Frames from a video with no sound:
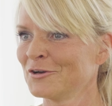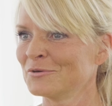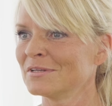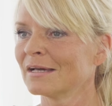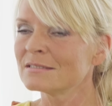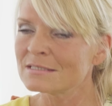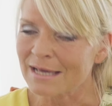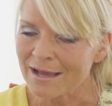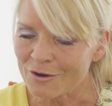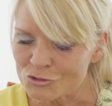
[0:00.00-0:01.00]
Und hatte
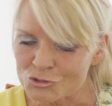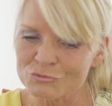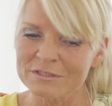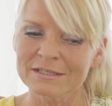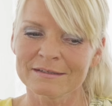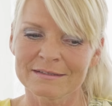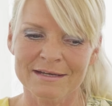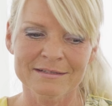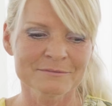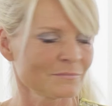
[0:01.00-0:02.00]
da auch schon den
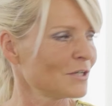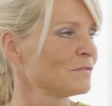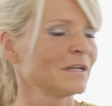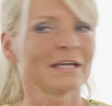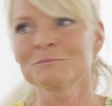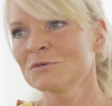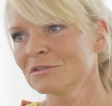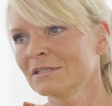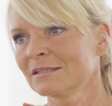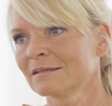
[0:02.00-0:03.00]
Gedanken, Mensch, vielleicht
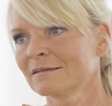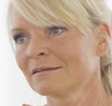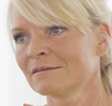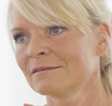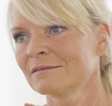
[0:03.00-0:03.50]
möchte ich äh,